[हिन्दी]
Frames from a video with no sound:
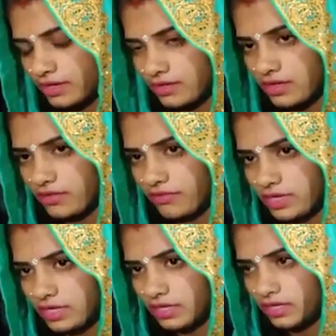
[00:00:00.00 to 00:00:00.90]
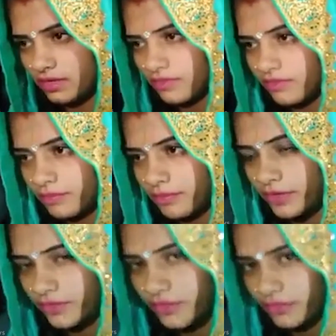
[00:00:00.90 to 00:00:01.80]
एक साल पहले
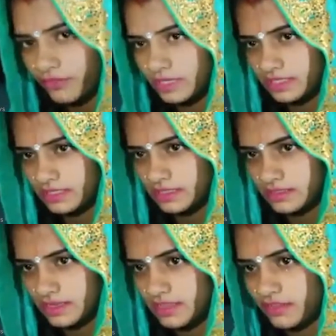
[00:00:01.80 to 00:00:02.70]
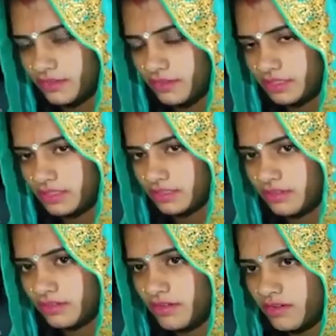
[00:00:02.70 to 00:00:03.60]
पिंटू कुमार साथ शादी हुआ था
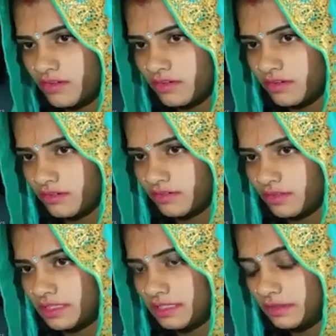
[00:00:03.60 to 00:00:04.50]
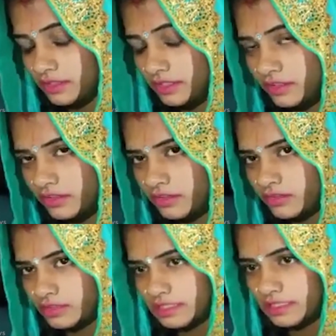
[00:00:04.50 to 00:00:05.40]
हिंदू
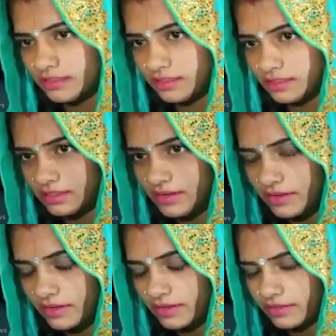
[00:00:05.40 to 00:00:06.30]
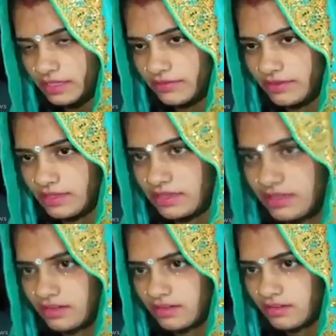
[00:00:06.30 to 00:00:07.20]
के रीति रिवाज
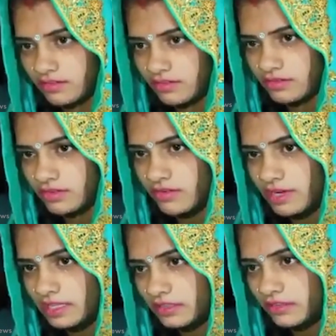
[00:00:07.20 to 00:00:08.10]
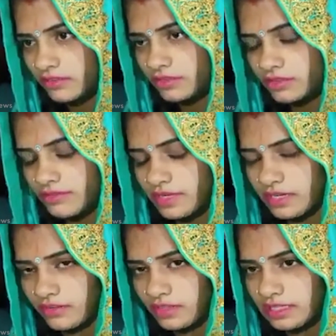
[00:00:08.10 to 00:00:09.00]
में उसके बाद उस समय
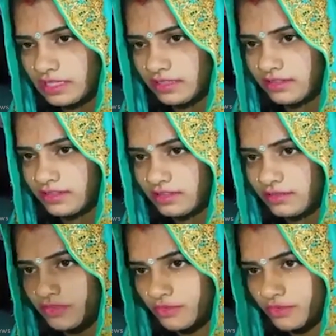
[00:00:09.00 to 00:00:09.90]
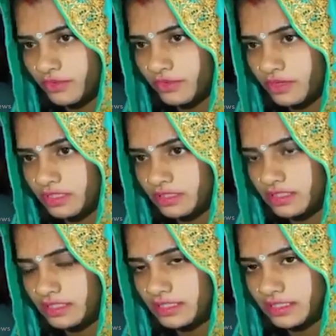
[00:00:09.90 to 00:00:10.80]
नौकरी नहीं था जब नौकरी हुआ तो
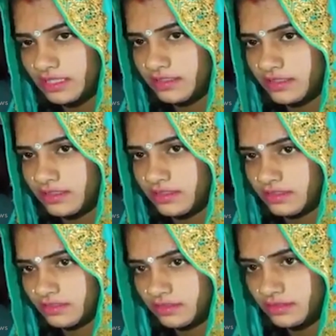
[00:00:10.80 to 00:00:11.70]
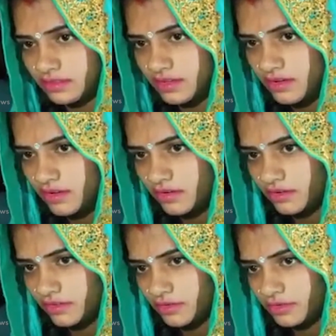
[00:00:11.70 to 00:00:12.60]
रखना नहीं चाहता
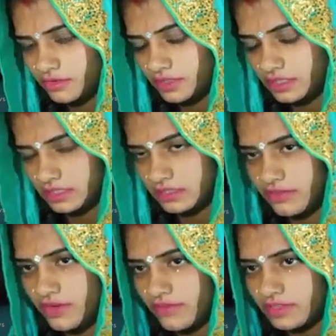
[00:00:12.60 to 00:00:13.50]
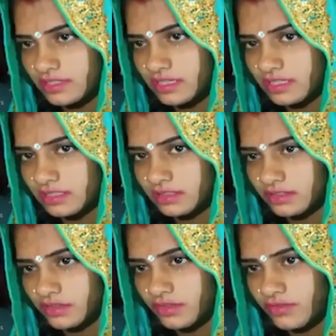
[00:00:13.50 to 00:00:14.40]
था जब उसका घर वापस आए
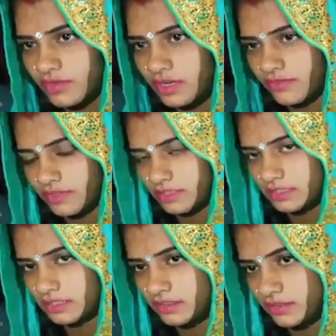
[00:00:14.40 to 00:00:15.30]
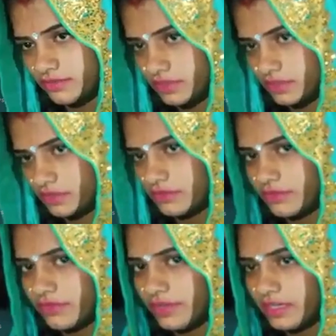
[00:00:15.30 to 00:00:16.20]
तो मारपीट कर घर पर
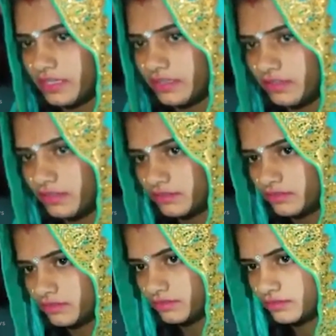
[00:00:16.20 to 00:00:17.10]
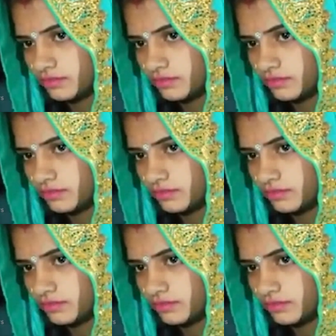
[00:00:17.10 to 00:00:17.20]
रोड पर बैठा दिया